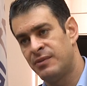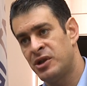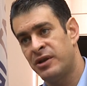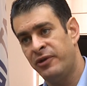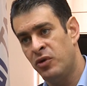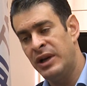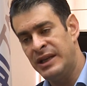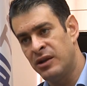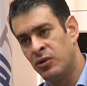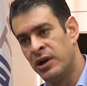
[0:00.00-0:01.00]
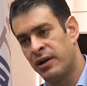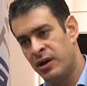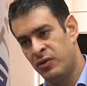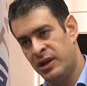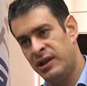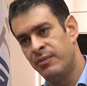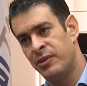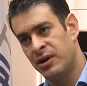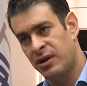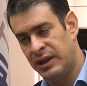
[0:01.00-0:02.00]
المصرفي هو ليس دولار لأنه
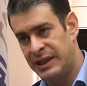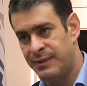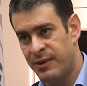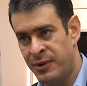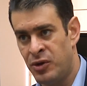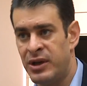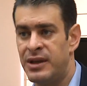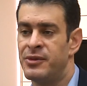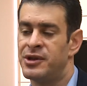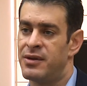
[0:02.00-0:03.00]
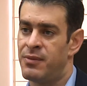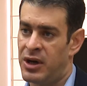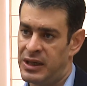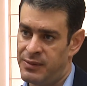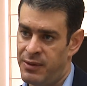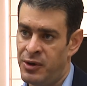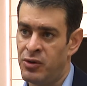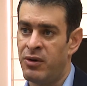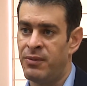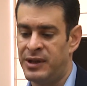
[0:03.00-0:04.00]
يتم إقراض نسبة منه يتم استثمار نسبة منه
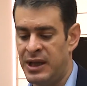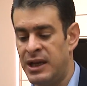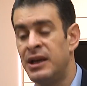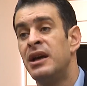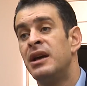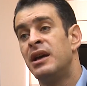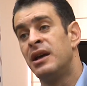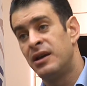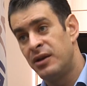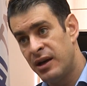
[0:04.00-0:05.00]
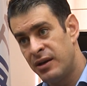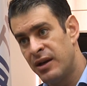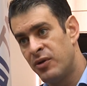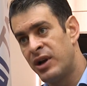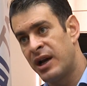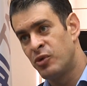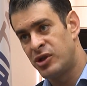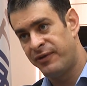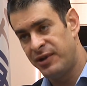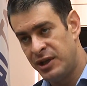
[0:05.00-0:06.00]
صحيح. وبالتالي هناك
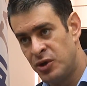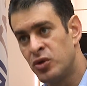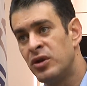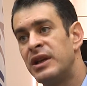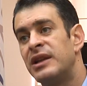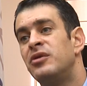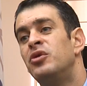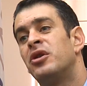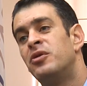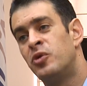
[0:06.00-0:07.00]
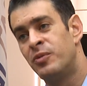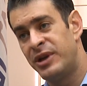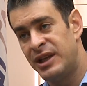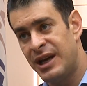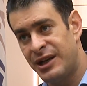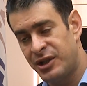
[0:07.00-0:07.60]
مستفيدين جدد يقومون بإيداع